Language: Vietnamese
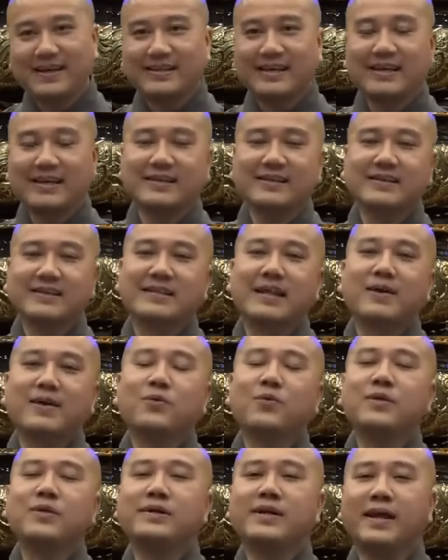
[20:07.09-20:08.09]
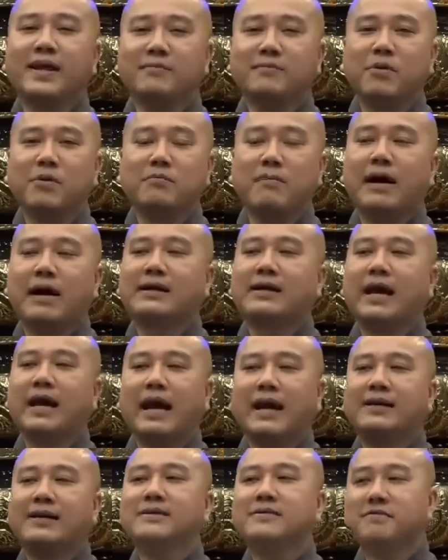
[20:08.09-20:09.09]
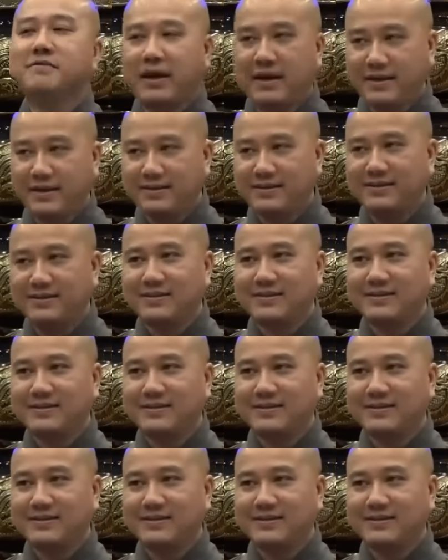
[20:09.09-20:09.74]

Thì người ta quy định một bài kệ như vậy